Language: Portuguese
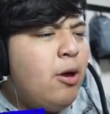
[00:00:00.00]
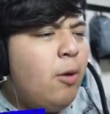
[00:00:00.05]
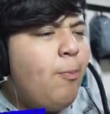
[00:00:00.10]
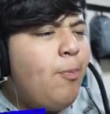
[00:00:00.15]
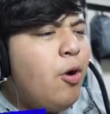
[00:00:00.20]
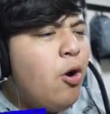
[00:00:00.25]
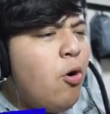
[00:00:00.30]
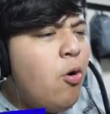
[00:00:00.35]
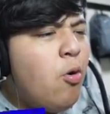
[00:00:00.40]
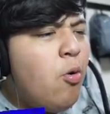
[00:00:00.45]

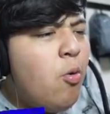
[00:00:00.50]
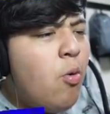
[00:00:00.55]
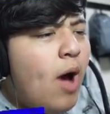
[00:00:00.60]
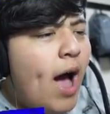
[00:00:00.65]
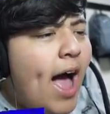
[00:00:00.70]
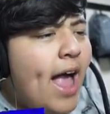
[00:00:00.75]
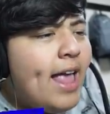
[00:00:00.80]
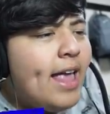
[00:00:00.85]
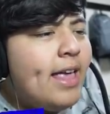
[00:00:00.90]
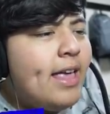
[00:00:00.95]
Prum!
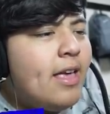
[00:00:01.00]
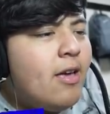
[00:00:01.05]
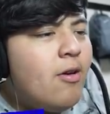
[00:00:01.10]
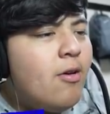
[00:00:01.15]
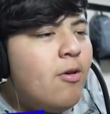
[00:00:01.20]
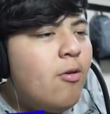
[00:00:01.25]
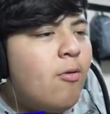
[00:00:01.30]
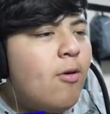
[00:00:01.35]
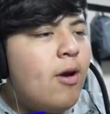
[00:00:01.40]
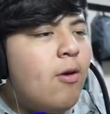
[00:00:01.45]
Ai!
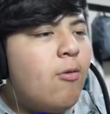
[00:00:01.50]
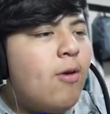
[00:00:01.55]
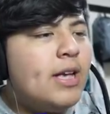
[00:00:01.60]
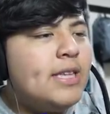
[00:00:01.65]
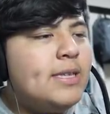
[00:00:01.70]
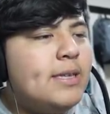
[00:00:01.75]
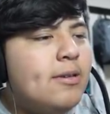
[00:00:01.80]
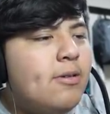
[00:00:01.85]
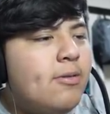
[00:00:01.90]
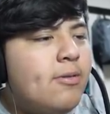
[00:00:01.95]
Eu, eu,
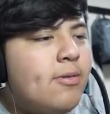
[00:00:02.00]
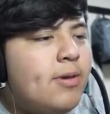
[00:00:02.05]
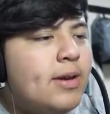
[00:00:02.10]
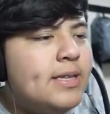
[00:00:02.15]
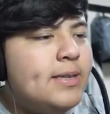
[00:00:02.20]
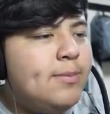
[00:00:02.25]
quase, eu quase